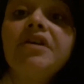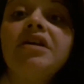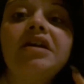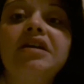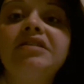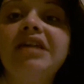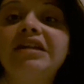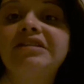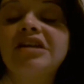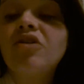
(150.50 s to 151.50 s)
eh, di
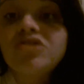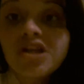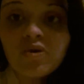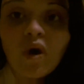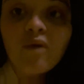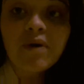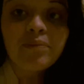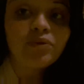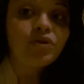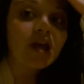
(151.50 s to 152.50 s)
altre cose nuove
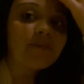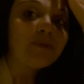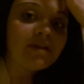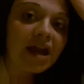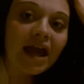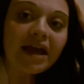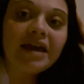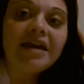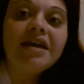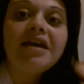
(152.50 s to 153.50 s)
appunto che
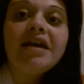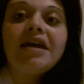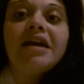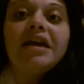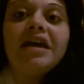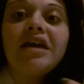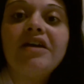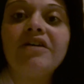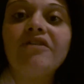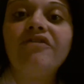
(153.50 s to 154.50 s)
potrei
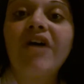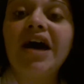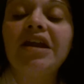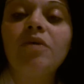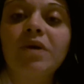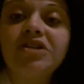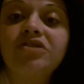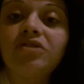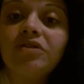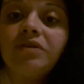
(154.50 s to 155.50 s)
eh, fare in
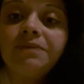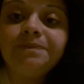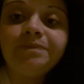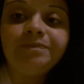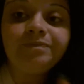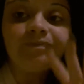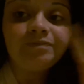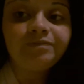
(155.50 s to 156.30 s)
questo mh, mm,